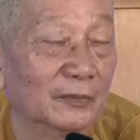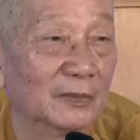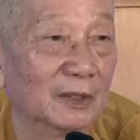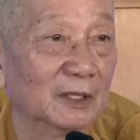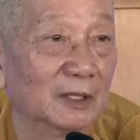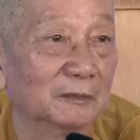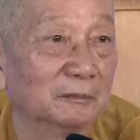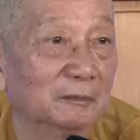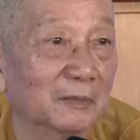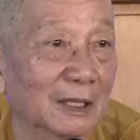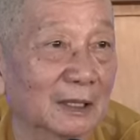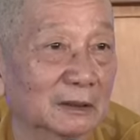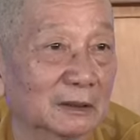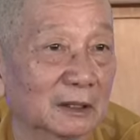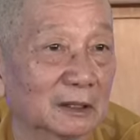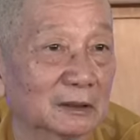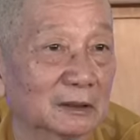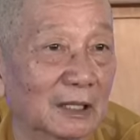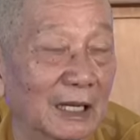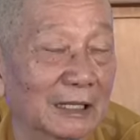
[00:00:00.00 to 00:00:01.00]
nhưng mà
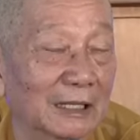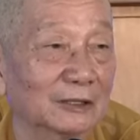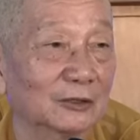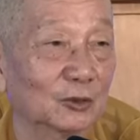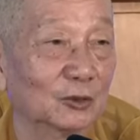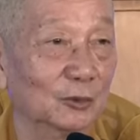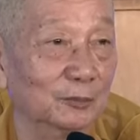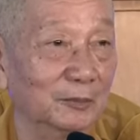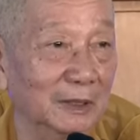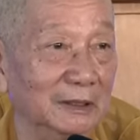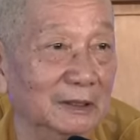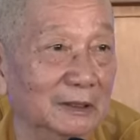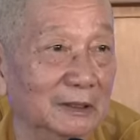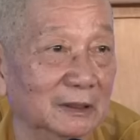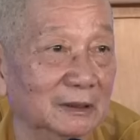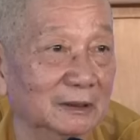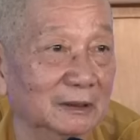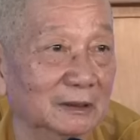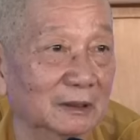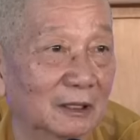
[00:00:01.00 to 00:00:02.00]
thức ăn của mình